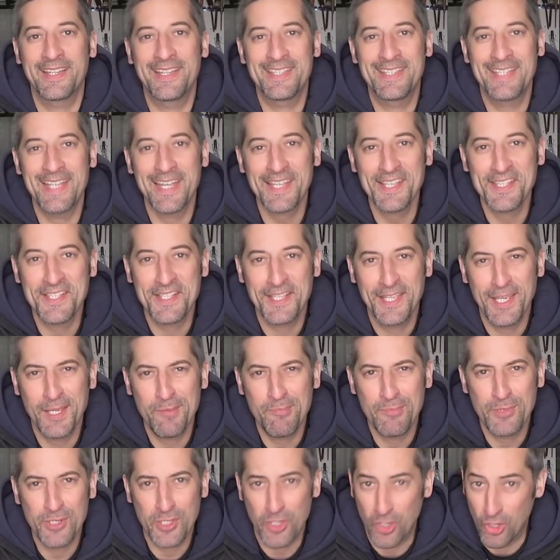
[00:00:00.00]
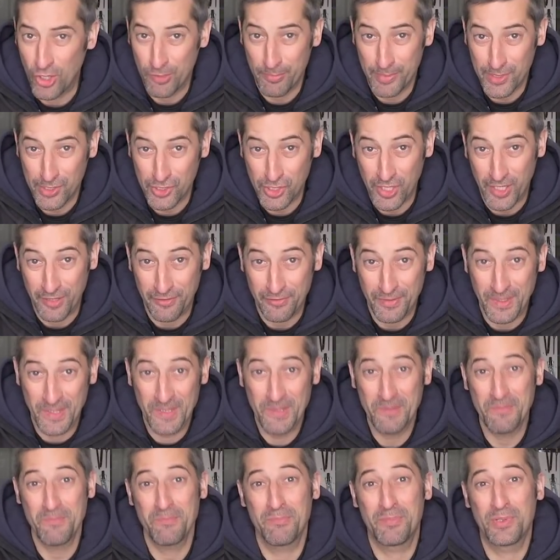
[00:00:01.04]
Gesetzgebende
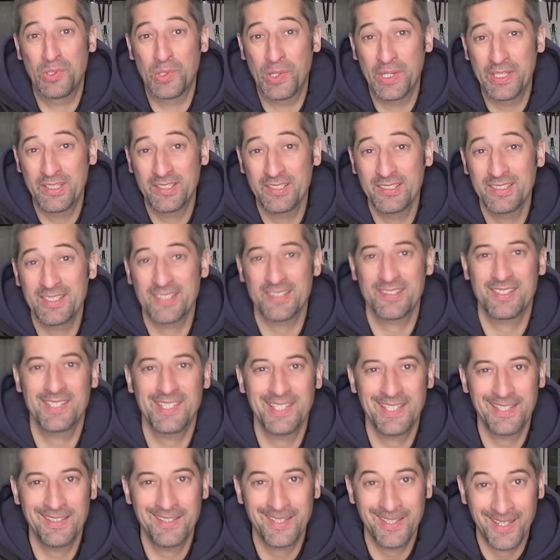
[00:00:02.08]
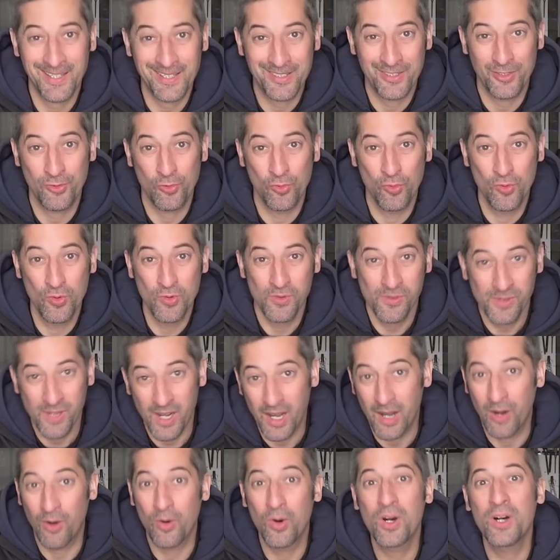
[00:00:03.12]
Körperschaften bedeutet, dass die ETRTO
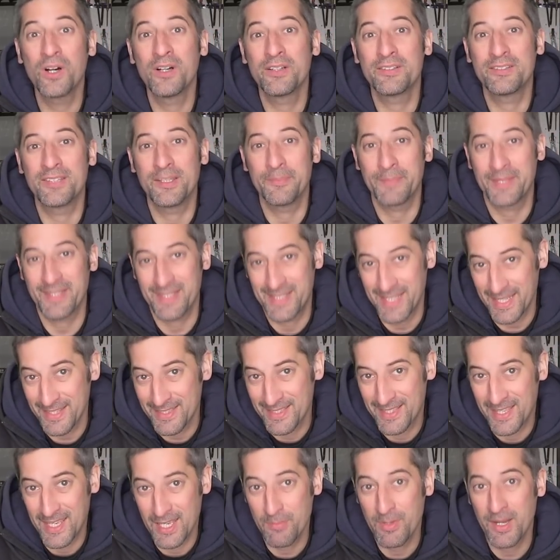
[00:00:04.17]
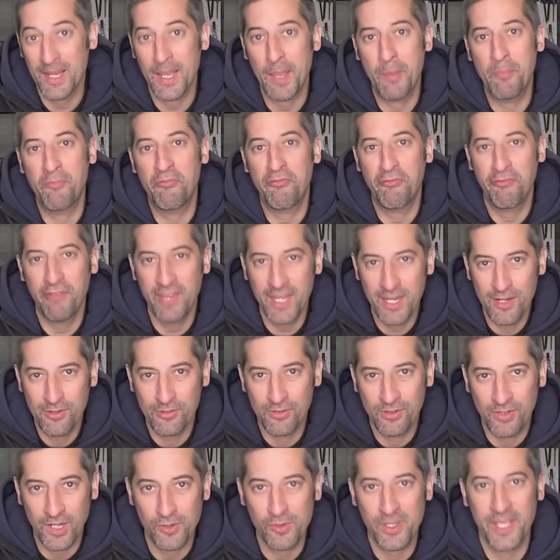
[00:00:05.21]
auch dem Gesetzgeber
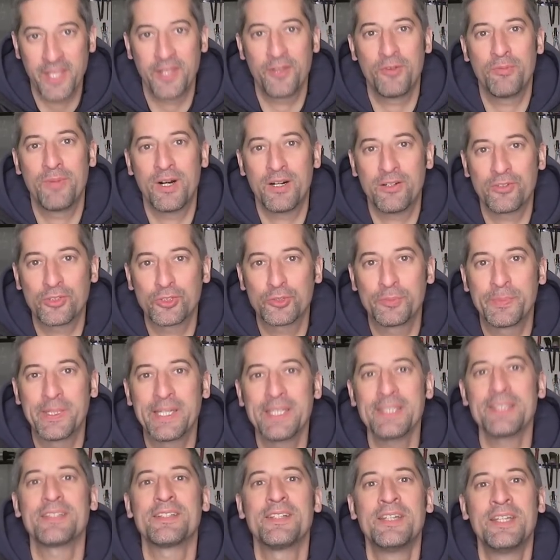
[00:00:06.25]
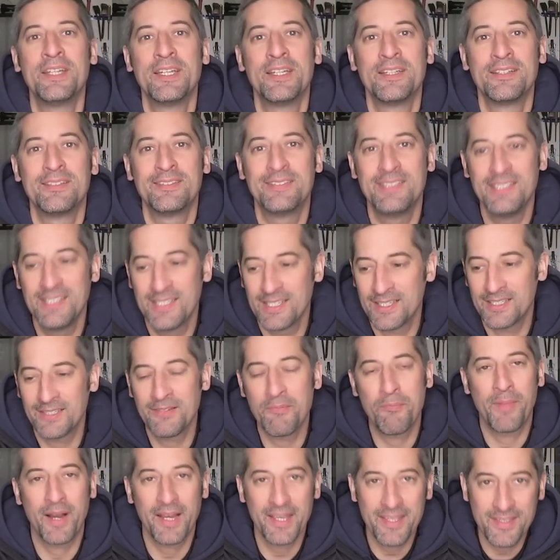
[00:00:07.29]
Empfehlungen gegenüber ausspricht, die
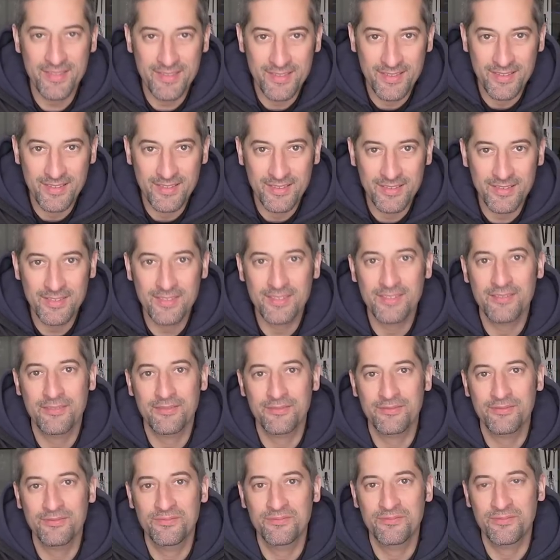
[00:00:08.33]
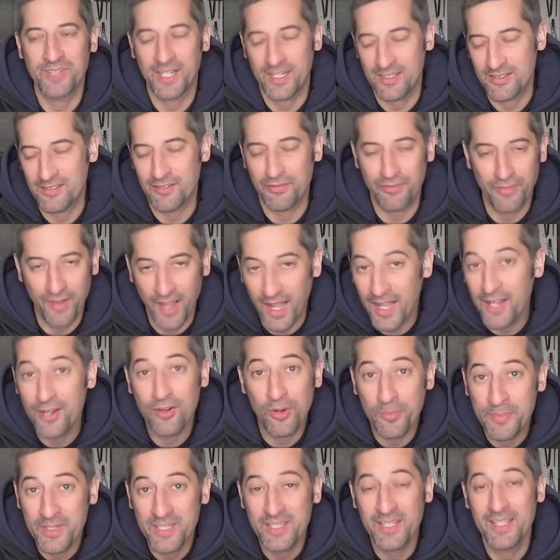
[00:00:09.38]
dann meistens weil das ein
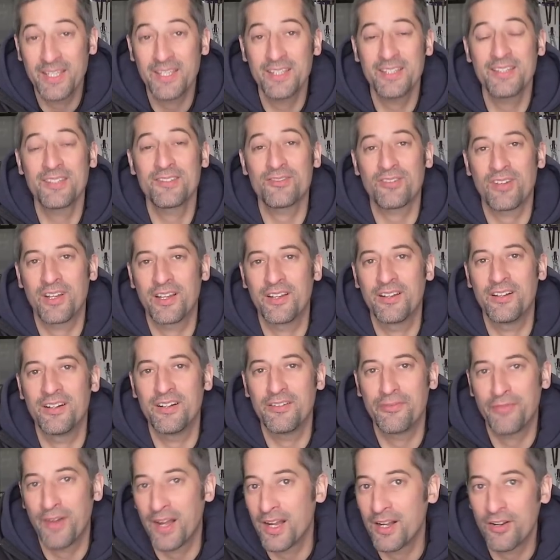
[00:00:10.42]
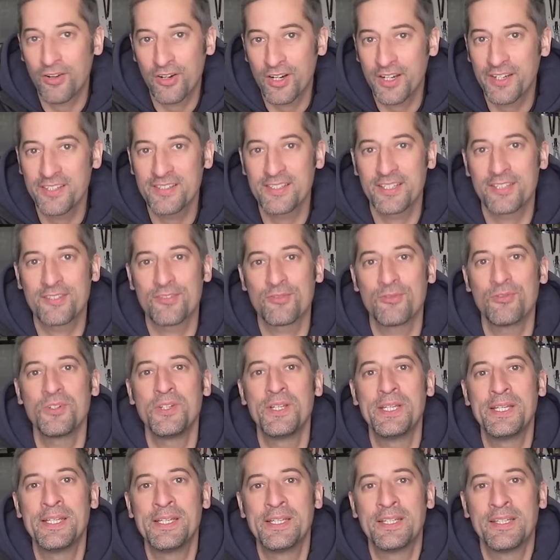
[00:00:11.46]
Fachkomitee ist oder eine
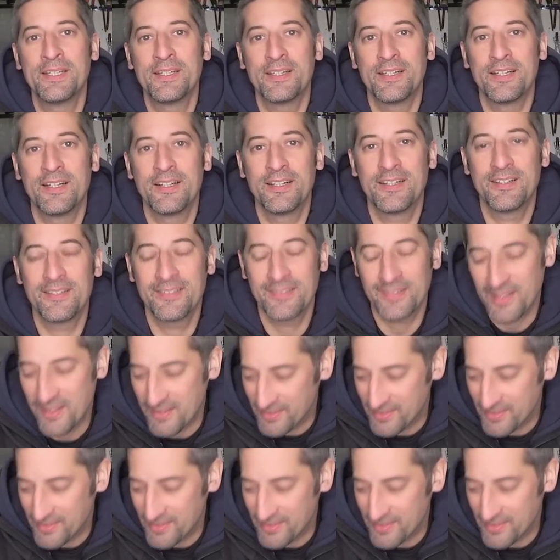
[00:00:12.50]
Fachorganisation, äh,